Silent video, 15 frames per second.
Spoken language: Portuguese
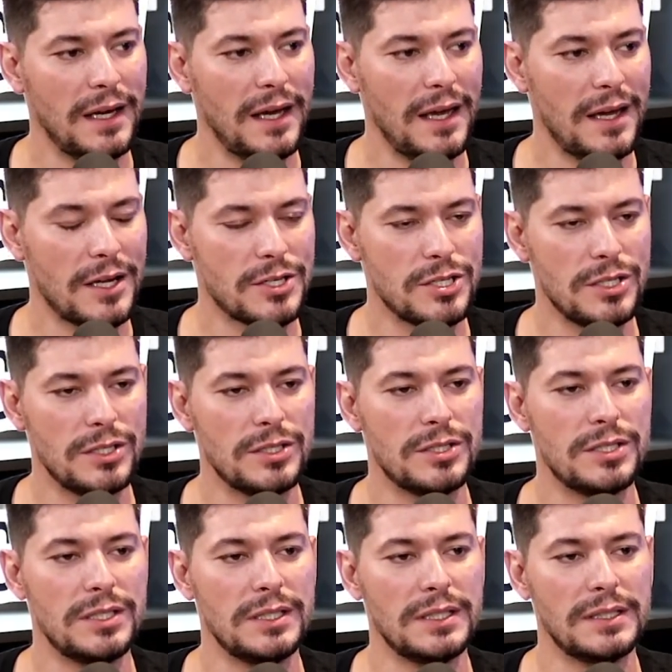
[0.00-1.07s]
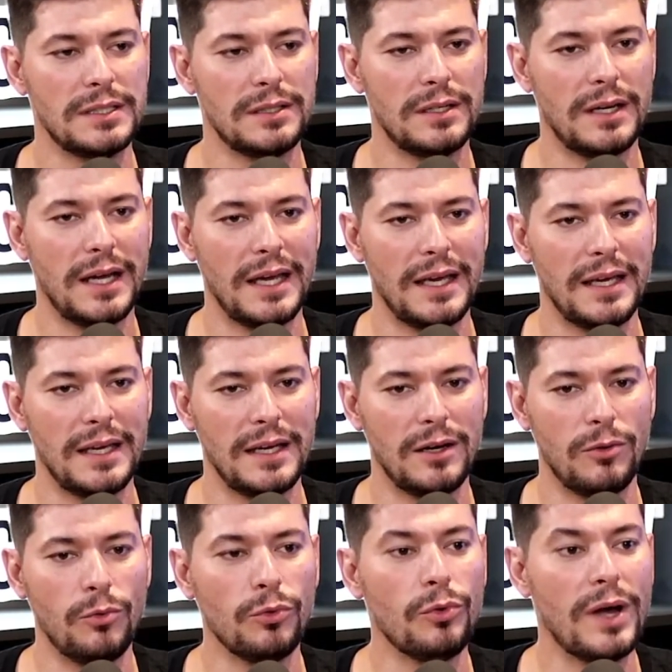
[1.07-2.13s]
é, atingir é,
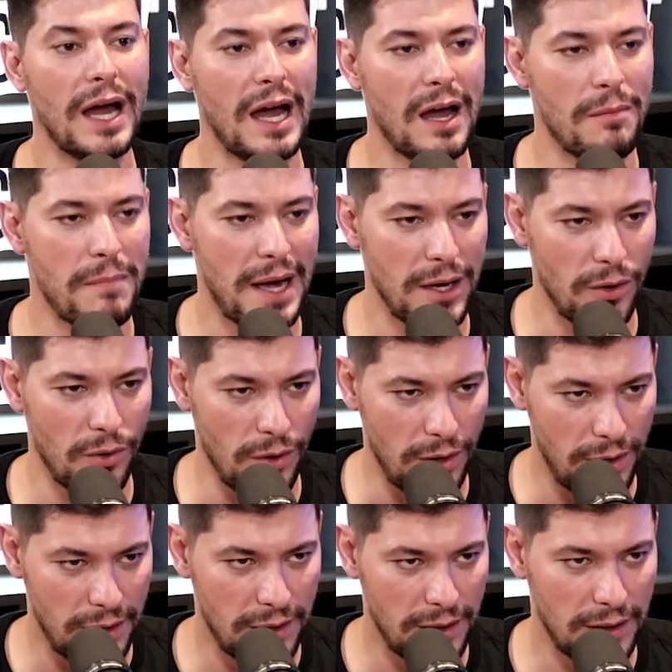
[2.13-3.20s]
um lugar maior.